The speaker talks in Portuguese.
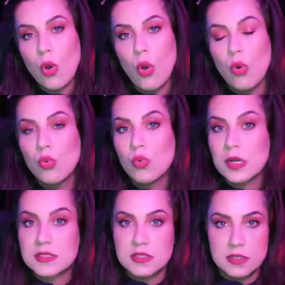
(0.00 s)
ou um
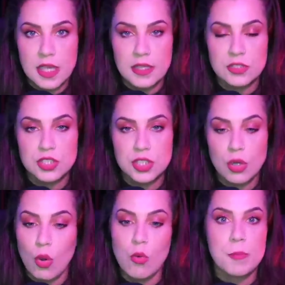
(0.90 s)
acidente,
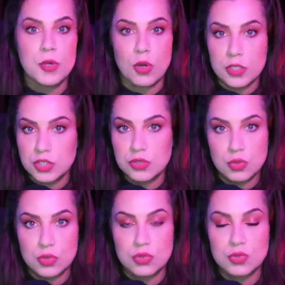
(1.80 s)
ou o pior de
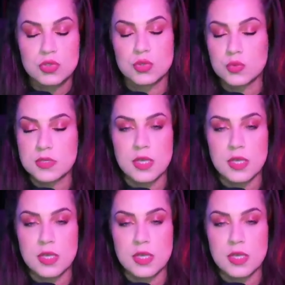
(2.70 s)
todos, um